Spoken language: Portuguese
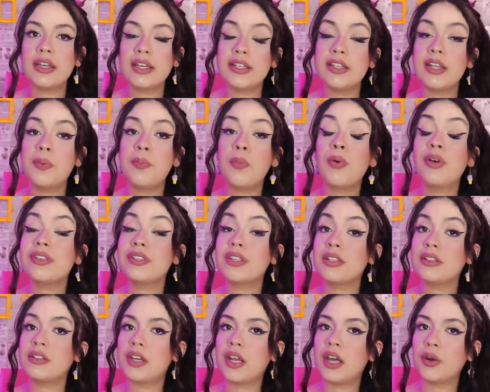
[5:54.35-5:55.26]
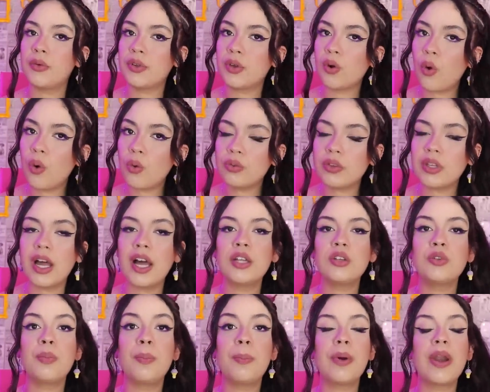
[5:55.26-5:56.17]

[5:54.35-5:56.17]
e depois entraram em contato